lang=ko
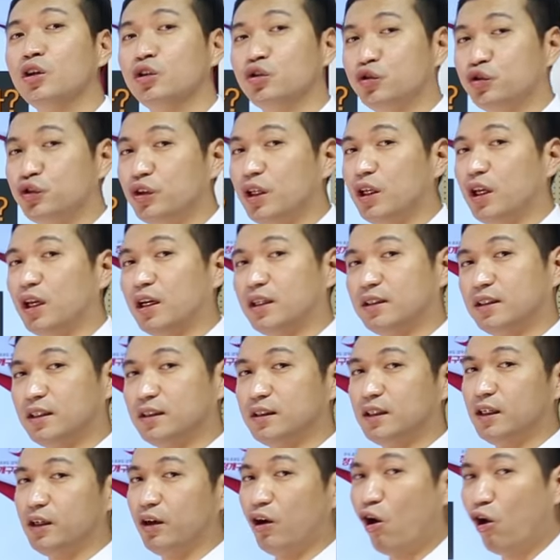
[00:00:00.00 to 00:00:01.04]
줄이기가
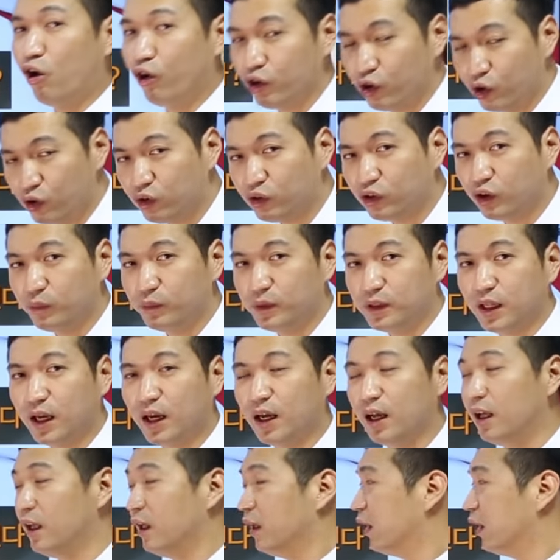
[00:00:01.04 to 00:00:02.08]
상당히 어려울 겁니다.